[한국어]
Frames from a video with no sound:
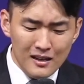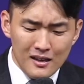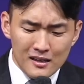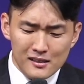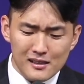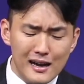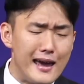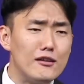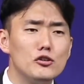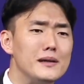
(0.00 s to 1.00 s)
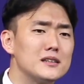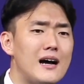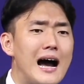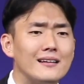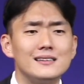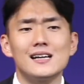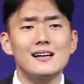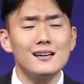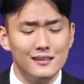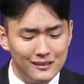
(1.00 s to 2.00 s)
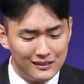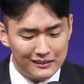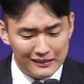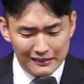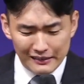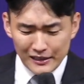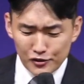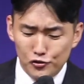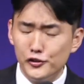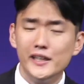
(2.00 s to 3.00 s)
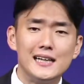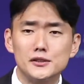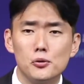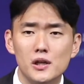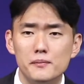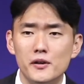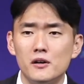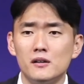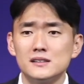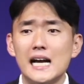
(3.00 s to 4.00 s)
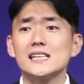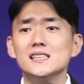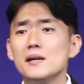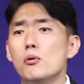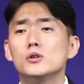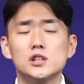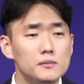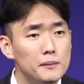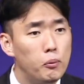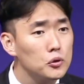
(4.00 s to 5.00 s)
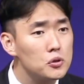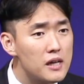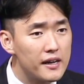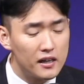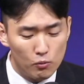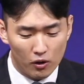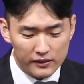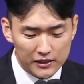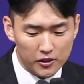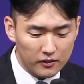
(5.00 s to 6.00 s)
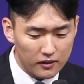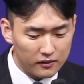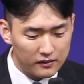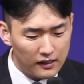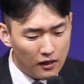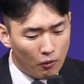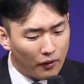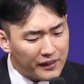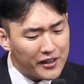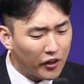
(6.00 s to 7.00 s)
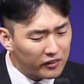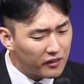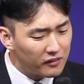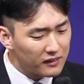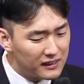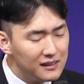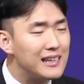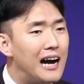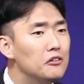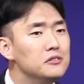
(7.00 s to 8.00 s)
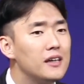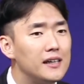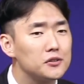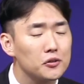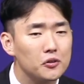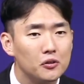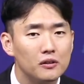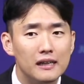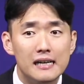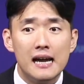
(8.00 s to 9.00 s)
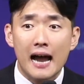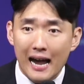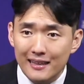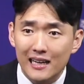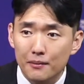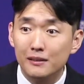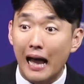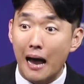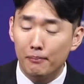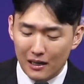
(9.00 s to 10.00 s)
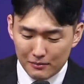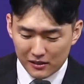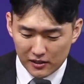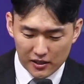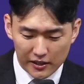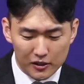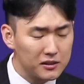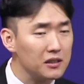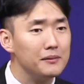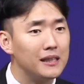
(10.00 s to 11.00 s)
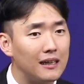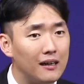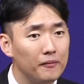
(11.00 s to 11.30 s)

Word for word: 그가 애굽에서 아내 사라를 누이라 속이며 자신의 목숨을 보존하기를 원하셨던 원하였던 그 가운데에서도 하나님은 아브라함을 지키셨습니다.